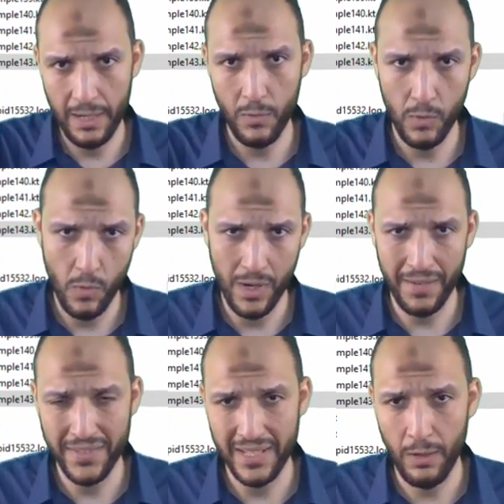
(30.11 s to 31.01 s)
جوه
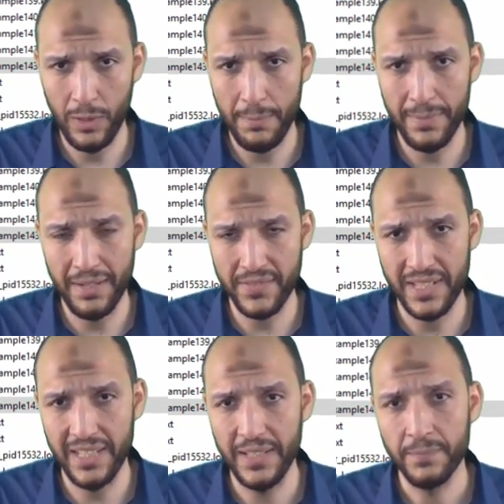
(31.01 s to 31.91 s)
نفس او جنب نفس
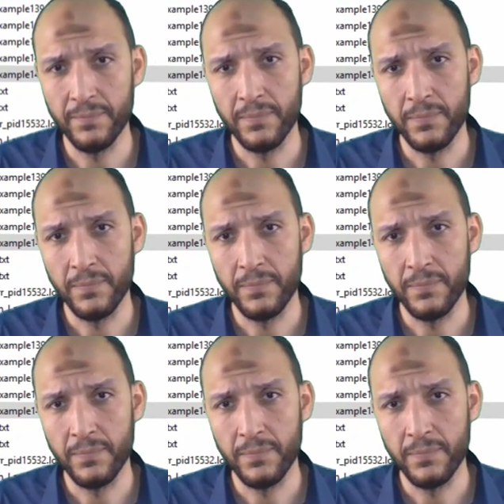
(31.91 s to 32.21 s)
الايه